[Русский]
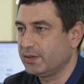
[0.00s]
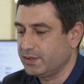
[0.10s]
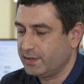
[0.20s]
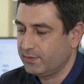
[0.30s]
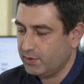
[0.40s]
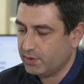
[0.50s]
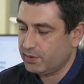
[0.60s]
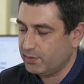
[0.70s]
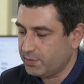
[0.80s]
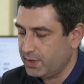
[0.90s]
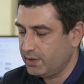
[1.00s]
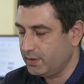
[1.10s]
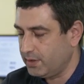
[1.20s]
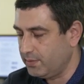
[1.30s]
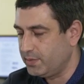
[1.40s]
к основной кнопке
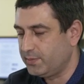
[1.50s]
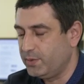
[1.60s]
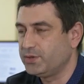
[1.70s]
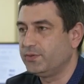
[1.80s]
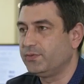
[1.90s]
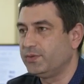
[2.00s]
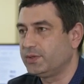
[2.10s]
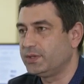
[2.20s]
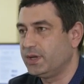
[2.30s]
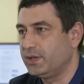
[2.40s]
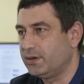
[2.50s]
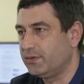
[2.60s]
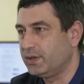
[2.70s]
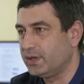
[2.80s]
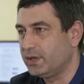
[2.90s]
и обеспечивает функционирование.